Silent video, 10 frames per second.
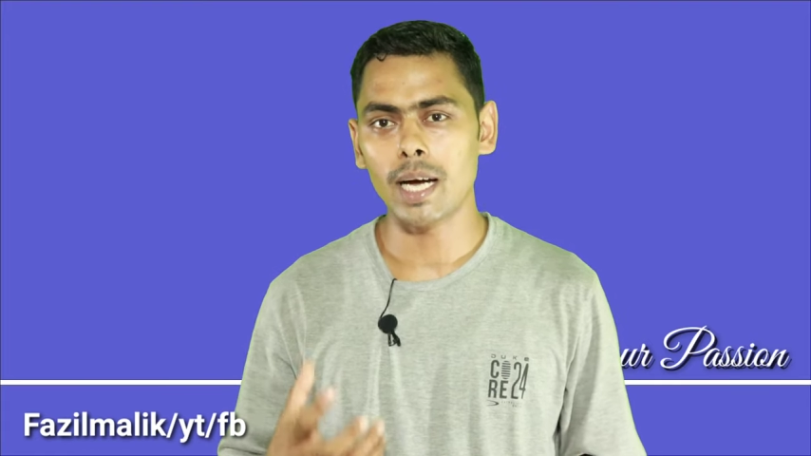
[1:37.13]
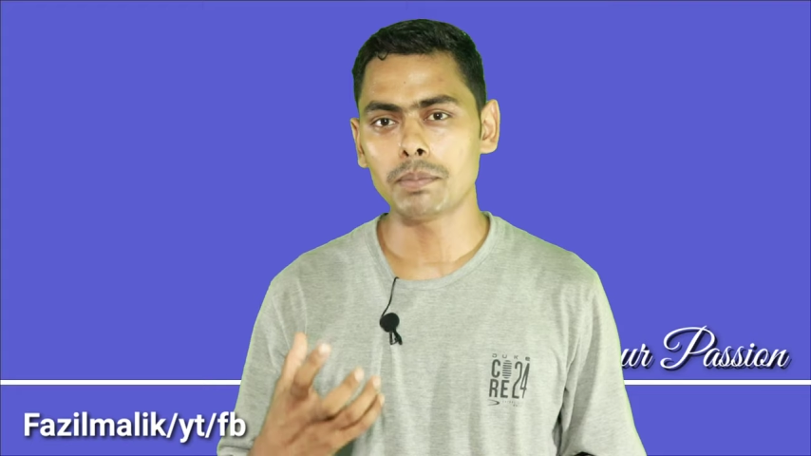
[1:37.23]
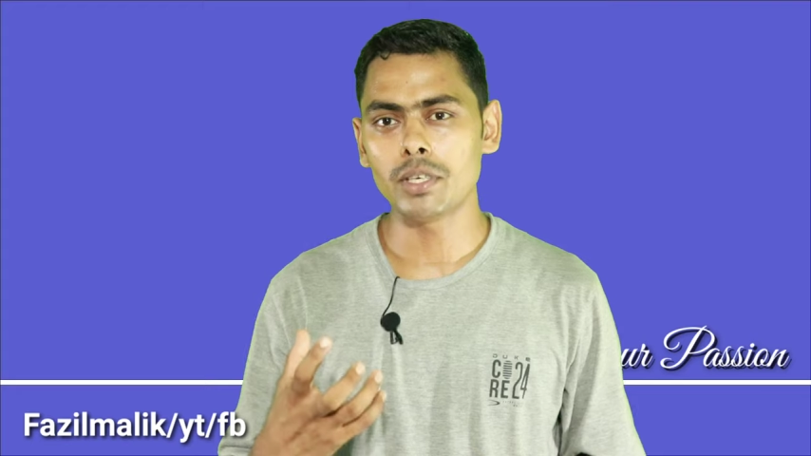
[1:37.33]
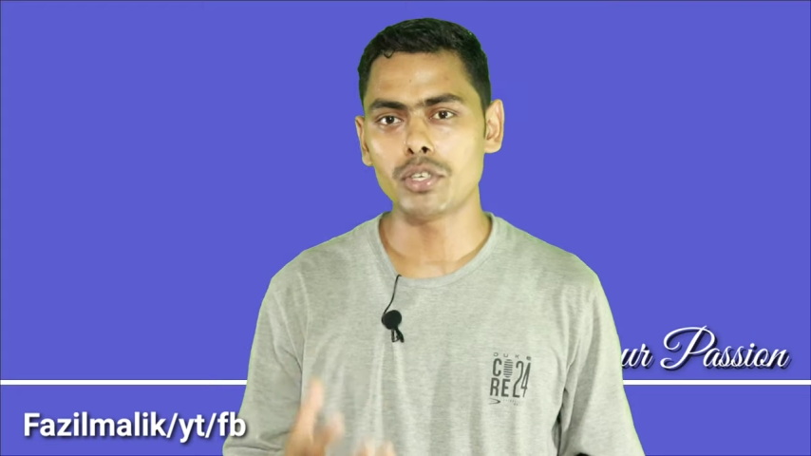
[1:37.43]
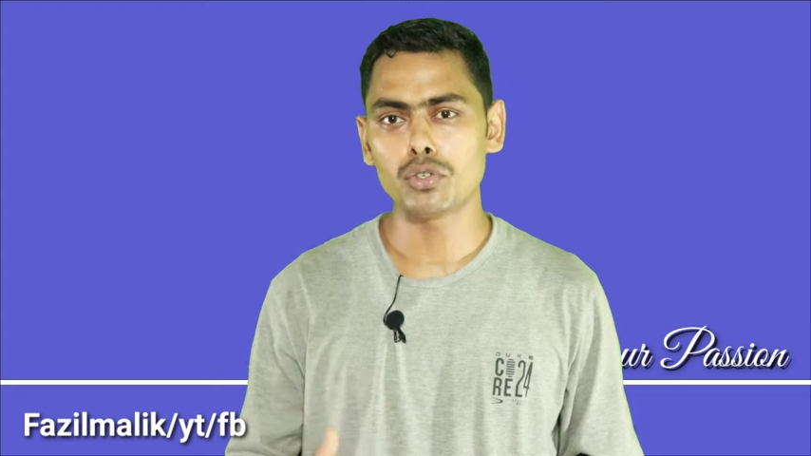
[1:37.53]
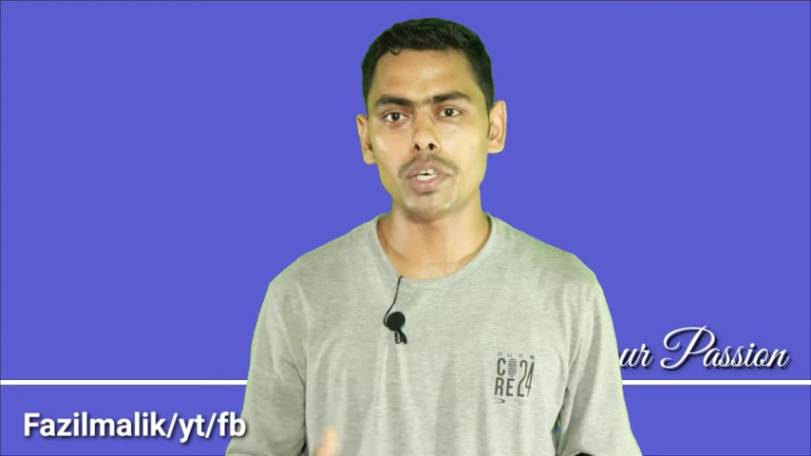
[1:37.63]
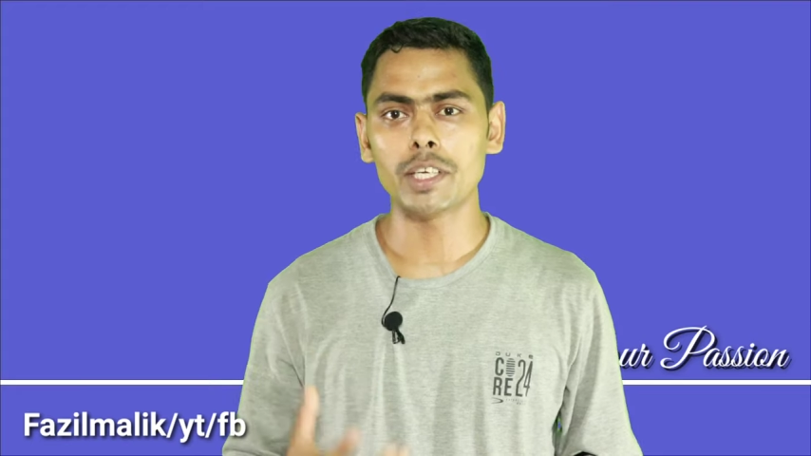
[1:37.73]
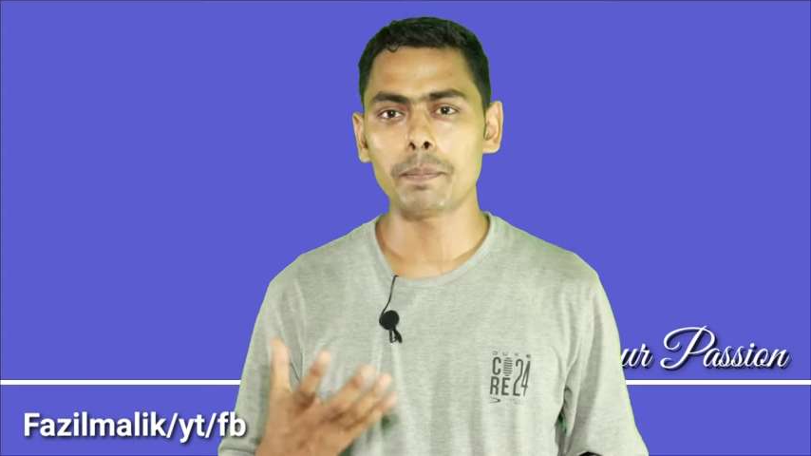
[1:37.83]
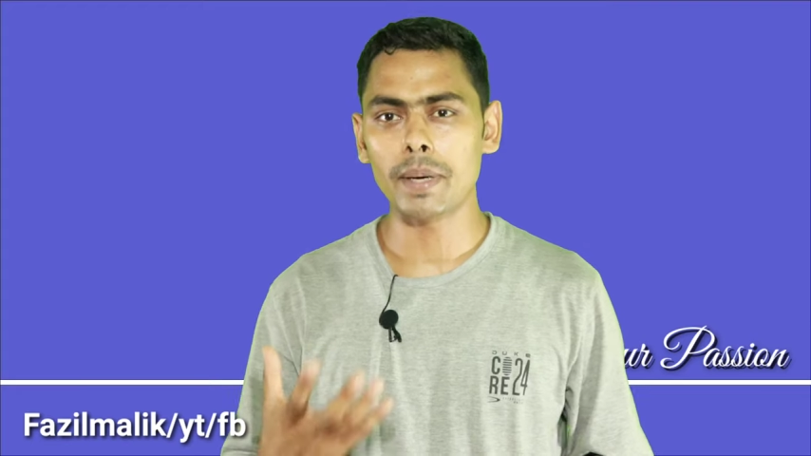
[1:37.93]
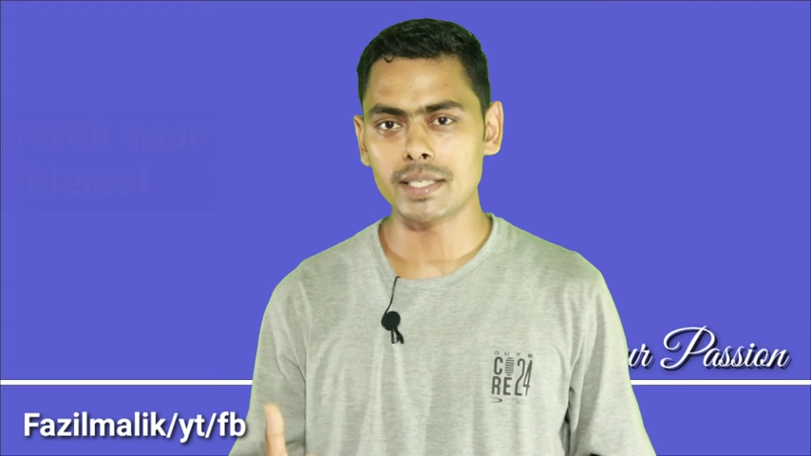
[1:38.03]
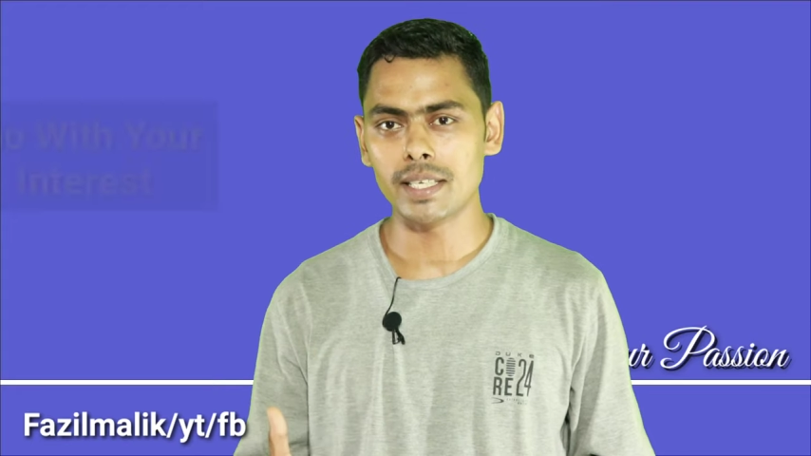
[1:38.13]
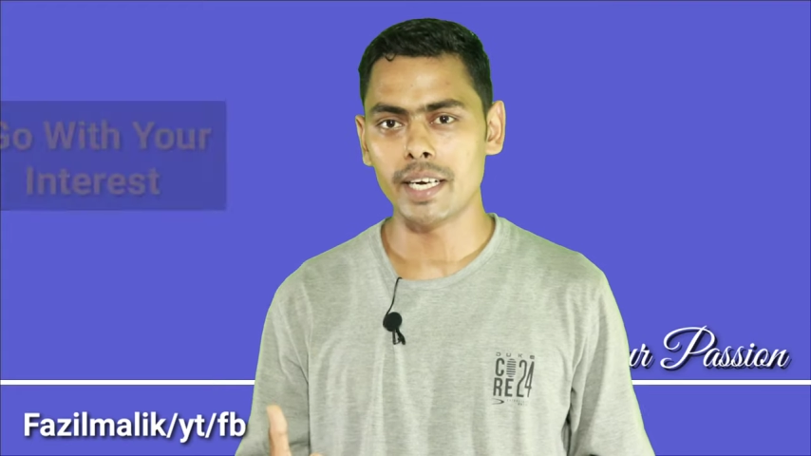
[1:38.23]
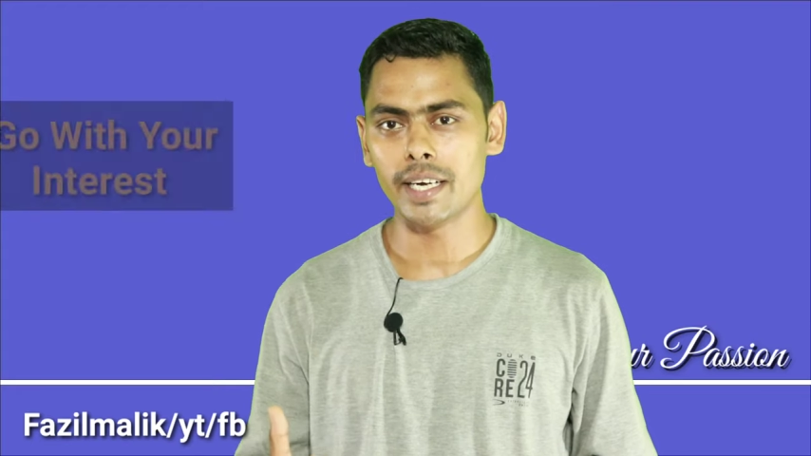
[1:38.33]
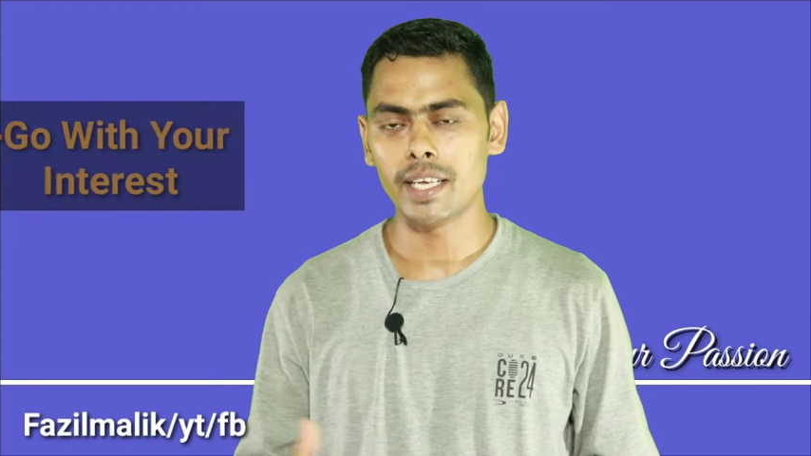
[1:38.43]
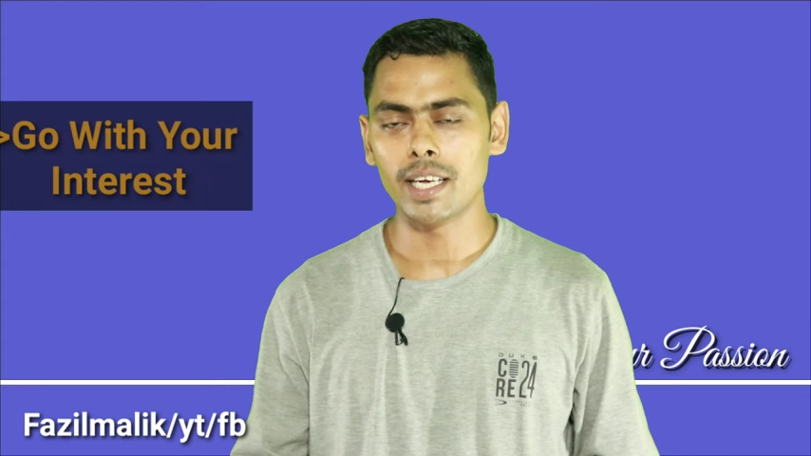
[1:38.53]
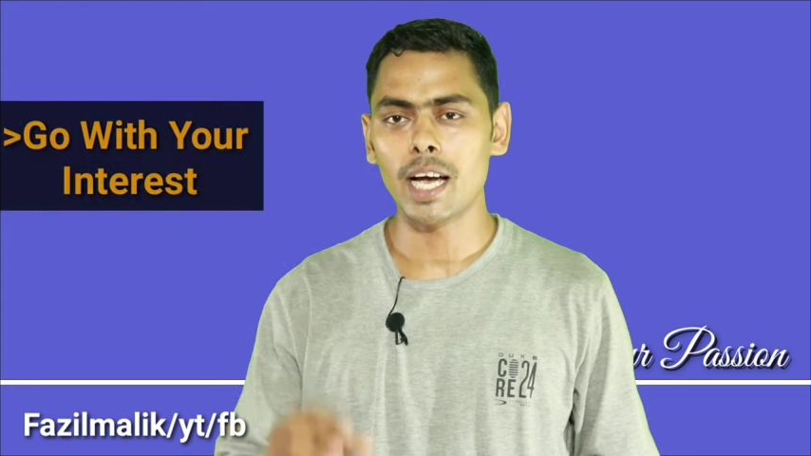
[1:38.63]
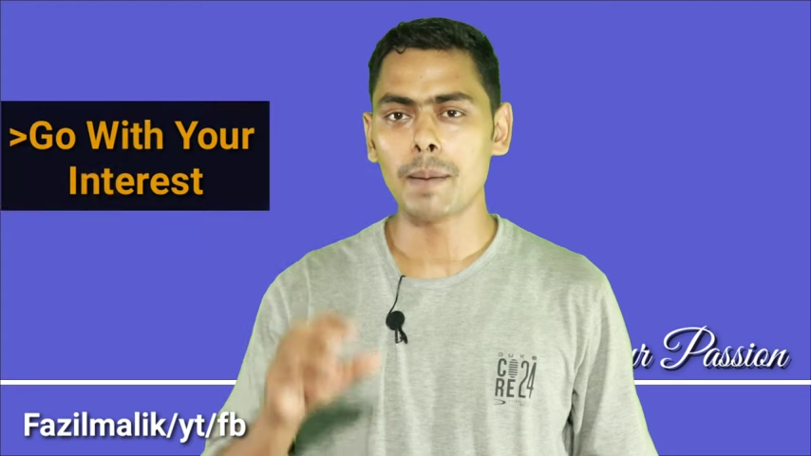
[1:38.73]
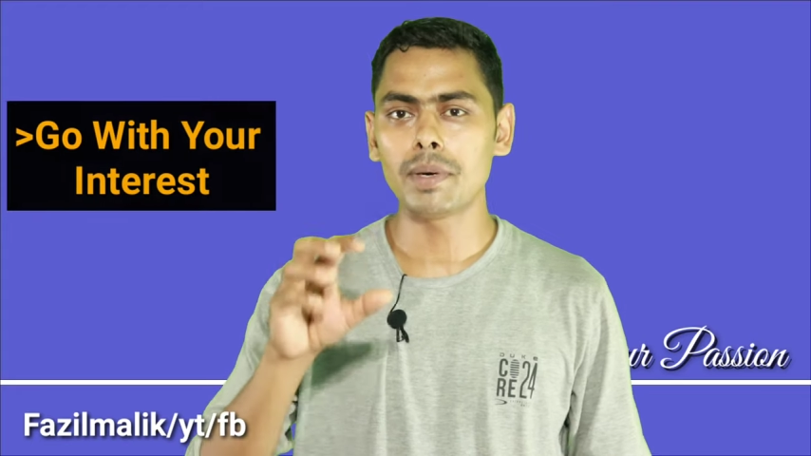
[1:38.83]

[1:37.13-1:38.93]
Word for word: आप जिस चीज़ को लेकर पैसेनेट हैं